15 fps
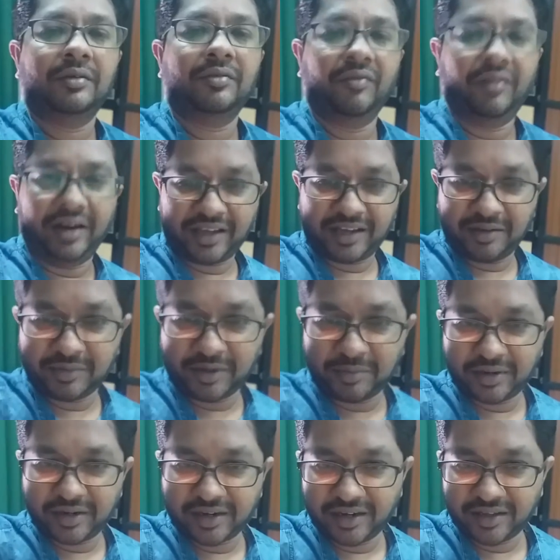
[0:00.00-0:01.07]
வணக்கம்
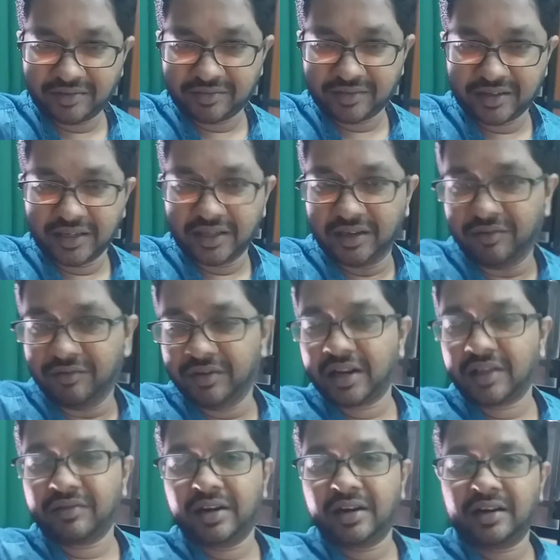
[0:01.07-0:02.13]
நண்பர்களே
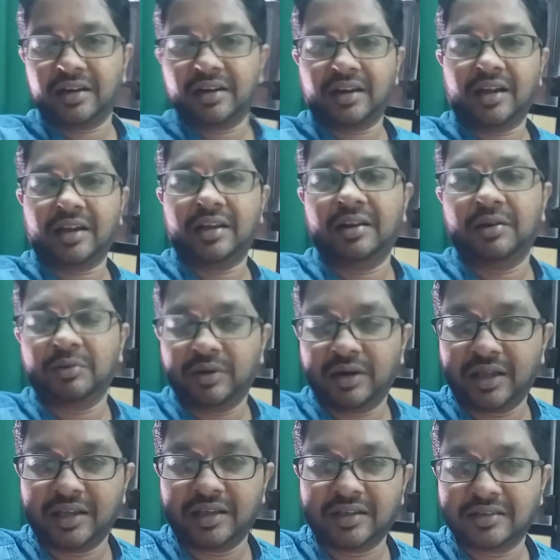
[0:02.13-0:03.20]
விரைவில் நாங்கள்
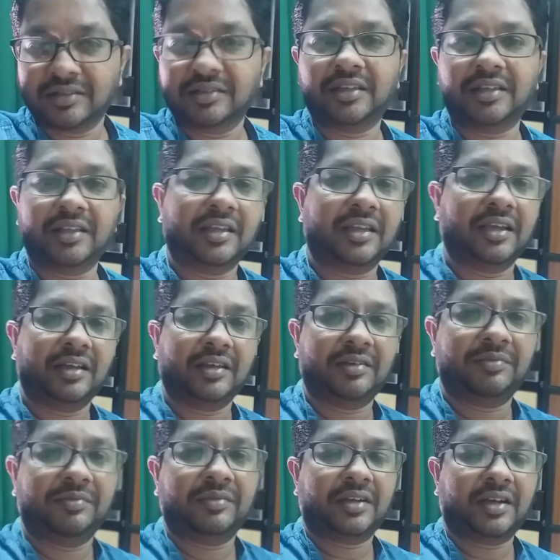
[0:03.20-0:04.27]
உங்களை சந்திக்க
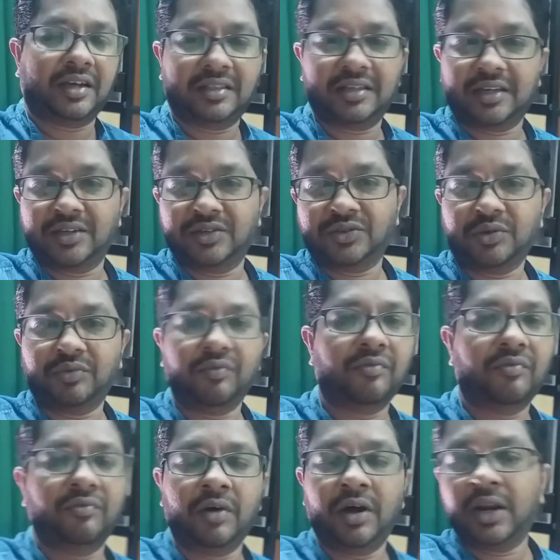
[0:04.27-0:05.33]
காத்திருக்கின்றோம்
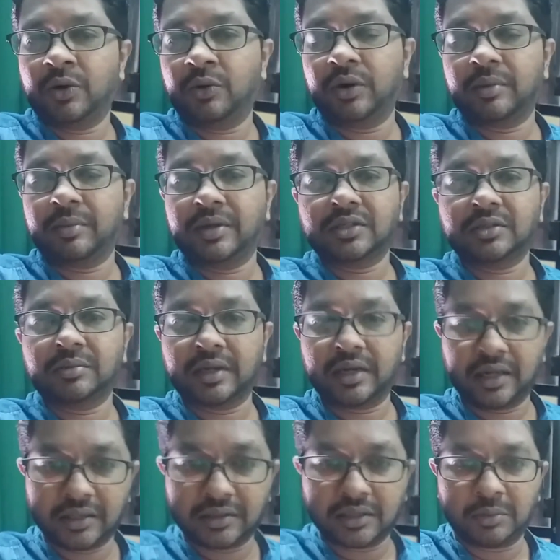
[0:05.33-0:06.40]
வலை ஒளி மற்றும்
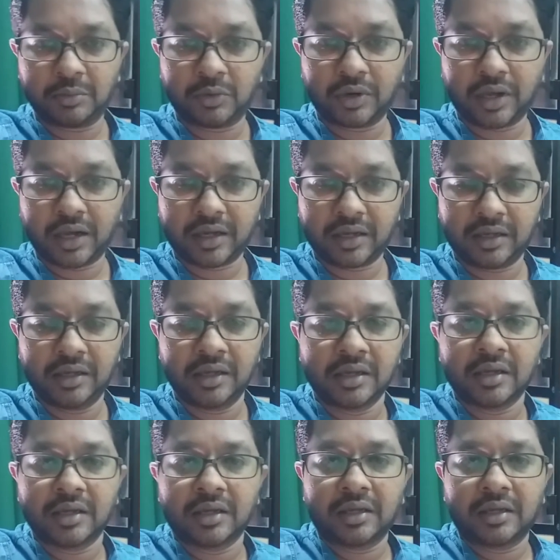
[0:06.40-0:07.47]
இணையதளம் ஊடாக
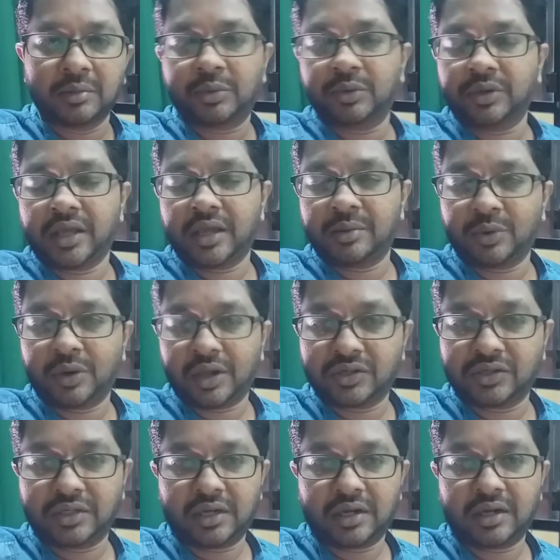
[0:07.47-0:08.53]
புதிய
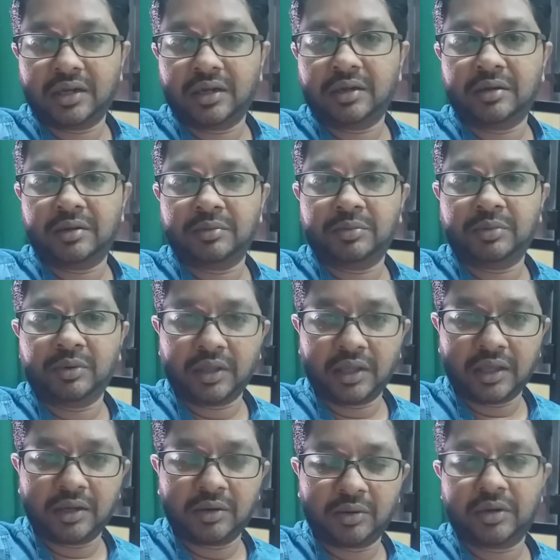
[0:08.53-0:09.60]
முயற்சியாக புதிய
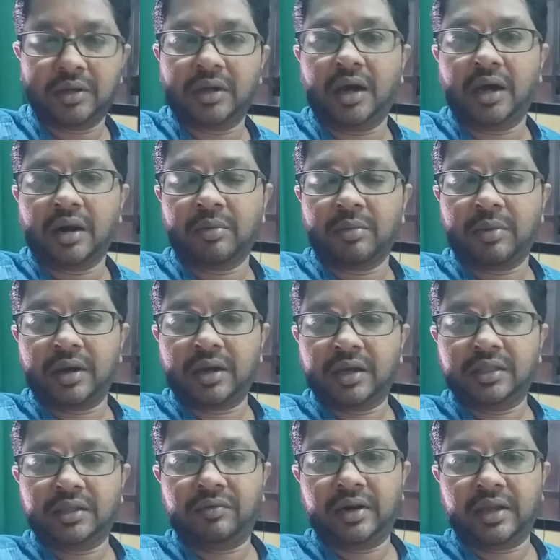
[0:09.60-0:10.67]
ஒரு ஆரம்பமாக
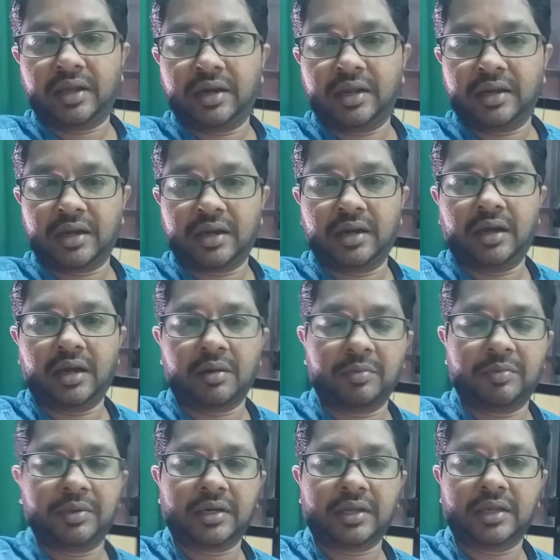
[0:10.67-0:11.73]
இந்த விடயங்களை நாங்கள்
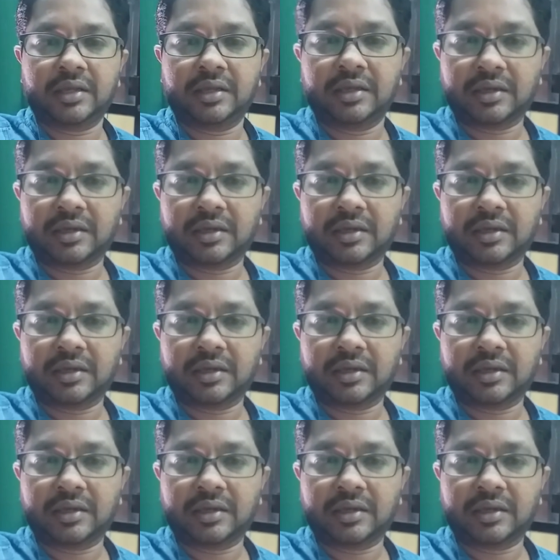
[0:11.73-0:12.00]
ஆரம்பிப்பதற்கு